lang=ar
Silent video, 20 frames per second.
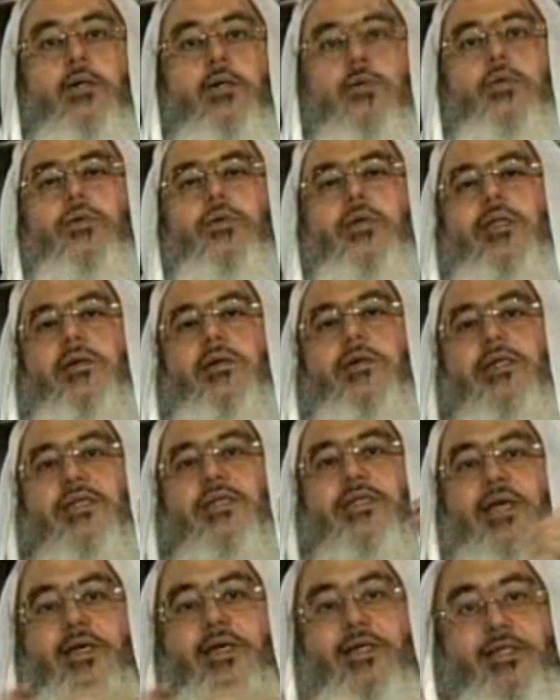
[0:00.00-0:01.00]
يريدون
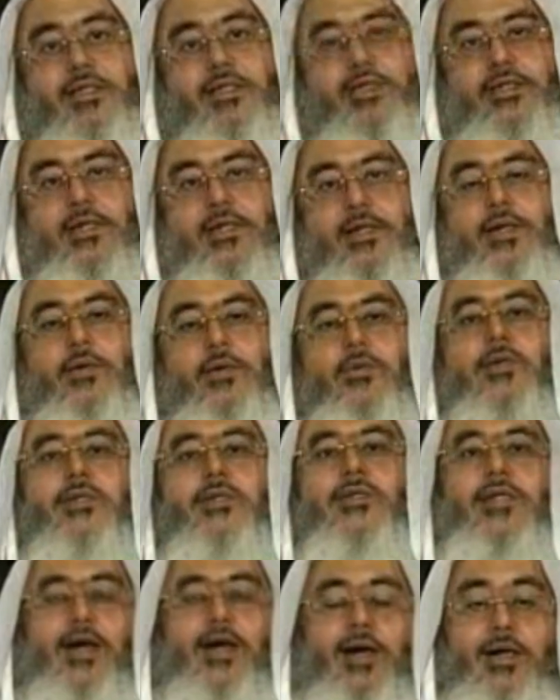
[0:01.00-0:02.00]
الدس
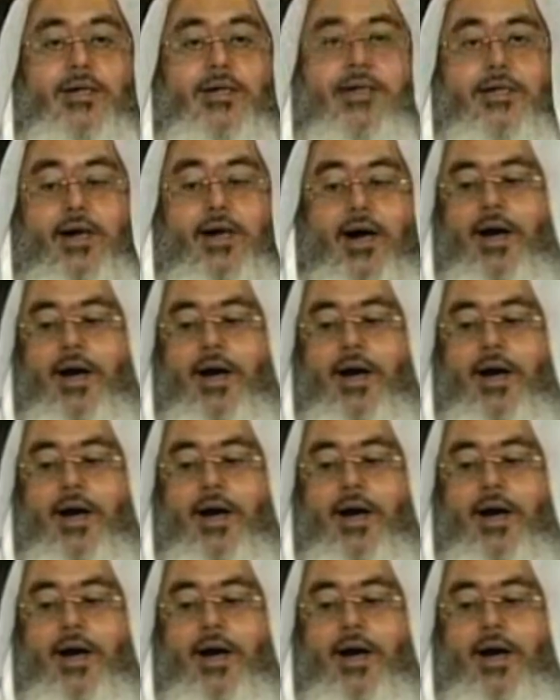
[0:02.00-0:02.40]
والطعن